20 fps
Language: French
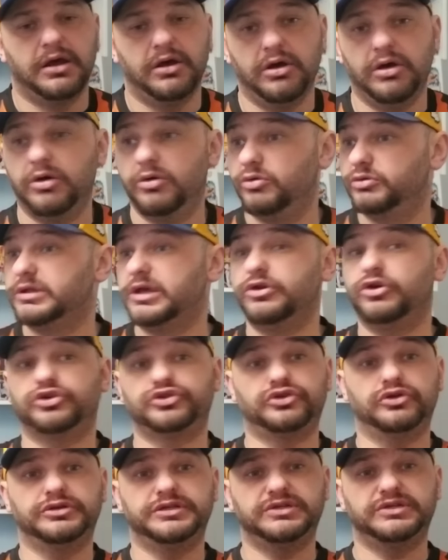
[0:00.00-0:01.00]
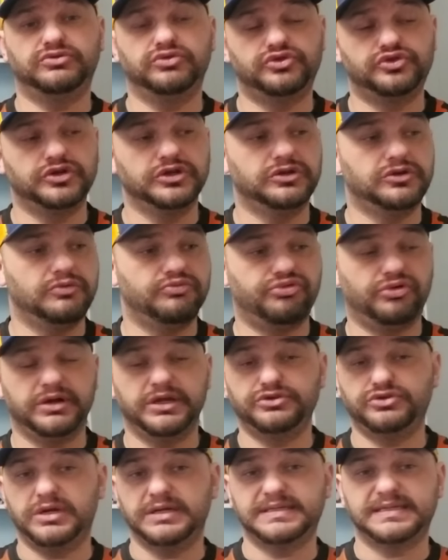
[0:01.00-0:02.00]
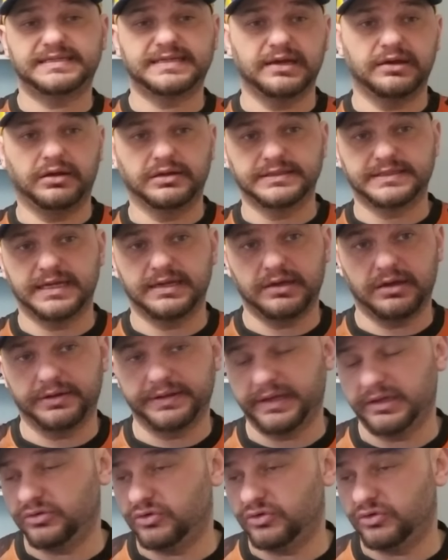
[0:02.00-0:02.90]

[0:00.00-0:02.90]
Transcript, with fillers: Euh, d'ailleurs, je te le dis tout de suite, pour les duels, c'est 50-50.